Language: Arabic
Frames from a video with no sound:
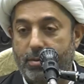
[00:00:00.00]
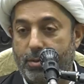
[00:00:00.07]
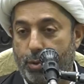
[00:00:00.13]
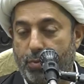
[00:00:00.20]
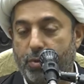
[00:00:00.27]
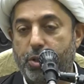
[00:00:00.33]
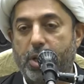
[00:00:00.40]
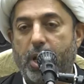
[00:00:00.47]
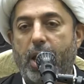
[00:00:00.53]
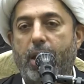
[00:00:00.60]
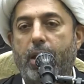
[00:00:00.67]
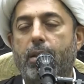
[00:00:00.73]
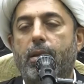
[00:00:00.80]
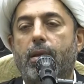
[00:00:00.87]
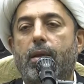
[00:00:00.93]
شوفوا
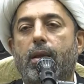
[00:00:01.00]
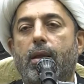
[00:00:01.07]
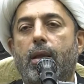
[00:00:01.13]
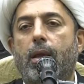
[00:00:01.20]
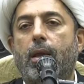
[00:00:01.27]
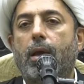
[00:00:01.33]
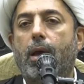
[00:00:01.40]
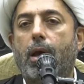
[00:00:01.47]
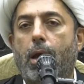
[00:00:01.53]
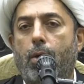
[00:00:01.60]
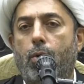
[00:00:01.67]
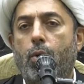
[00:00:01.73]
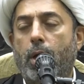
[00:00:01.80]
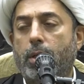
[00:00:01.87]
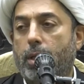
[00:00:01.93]
الشاهد
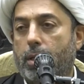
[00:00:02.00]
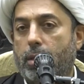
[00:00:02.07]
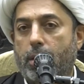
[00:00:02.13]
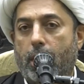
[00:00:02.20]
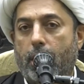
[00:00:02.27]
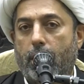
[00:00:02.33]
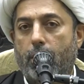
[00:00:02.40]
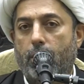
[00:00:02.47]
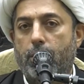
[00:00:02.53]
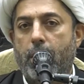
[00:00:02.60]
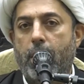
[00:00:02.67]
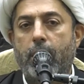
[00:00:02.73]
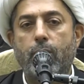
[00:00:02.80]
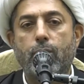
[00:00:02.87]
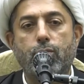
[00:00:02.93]
قالوا
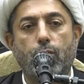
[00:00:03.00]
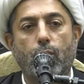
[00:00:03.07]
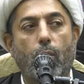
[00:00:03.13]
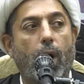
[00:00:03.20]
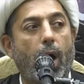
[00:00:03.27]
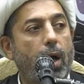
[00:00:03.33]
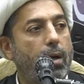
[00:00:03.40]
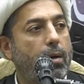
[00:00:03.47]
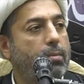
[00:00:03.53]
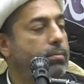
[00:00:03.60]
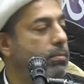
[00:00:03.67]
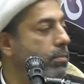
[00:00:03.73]
أتتخذنا هزوا